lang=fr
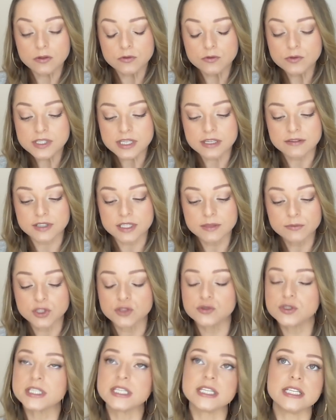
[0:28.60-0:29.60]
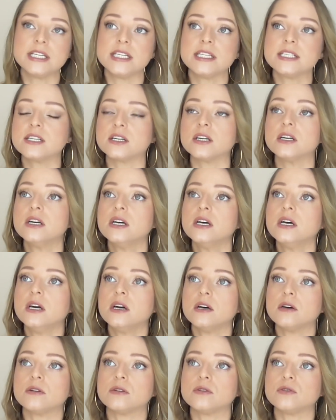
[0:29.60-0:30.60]
vous savez, moi j'utilise
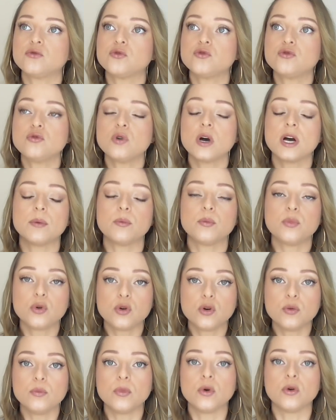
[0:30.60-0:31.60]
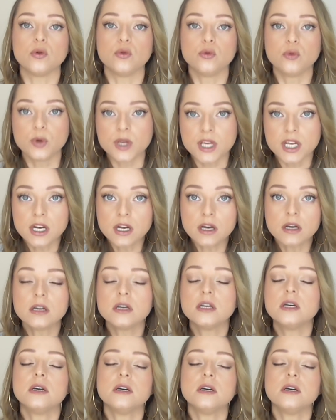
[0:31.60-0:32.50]
euh, toujours un baume huile